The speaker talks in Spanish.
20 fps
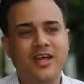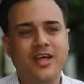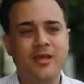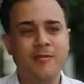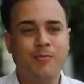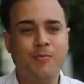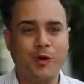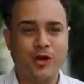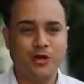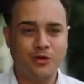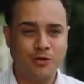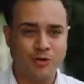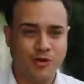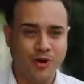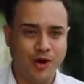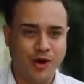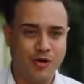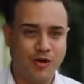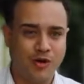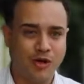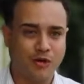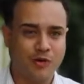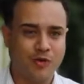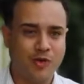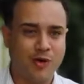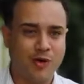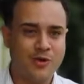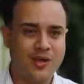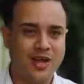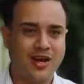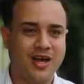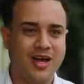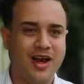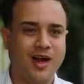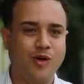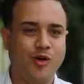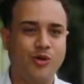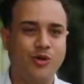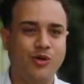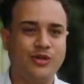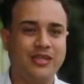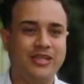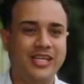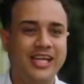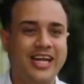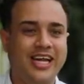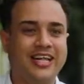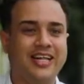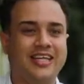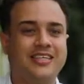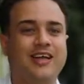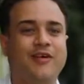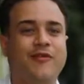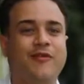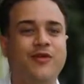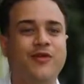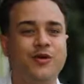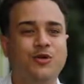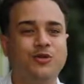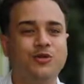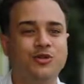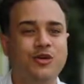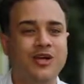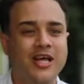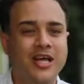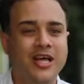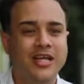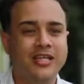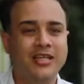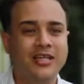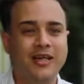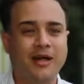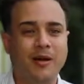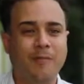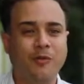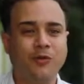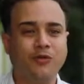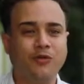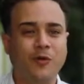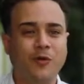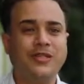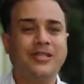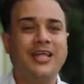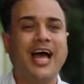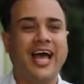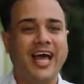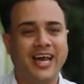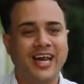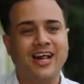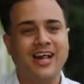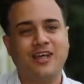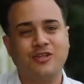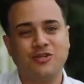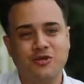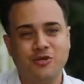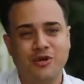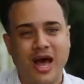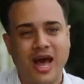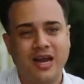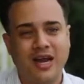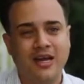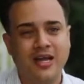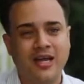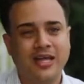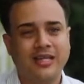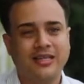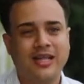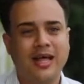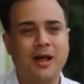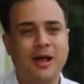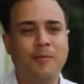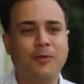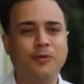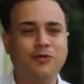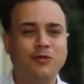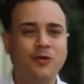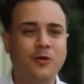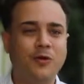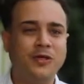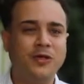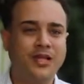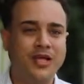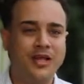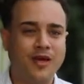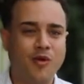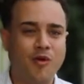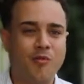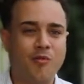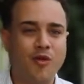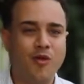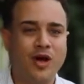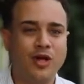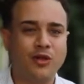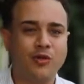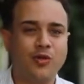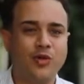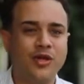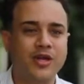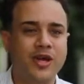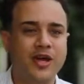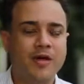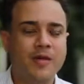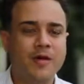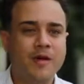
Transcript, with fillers: Y por eso creo que todavía el Caracol tiene desafíos desde el punto de vista generacional, desde el punto de vista de convocatoria,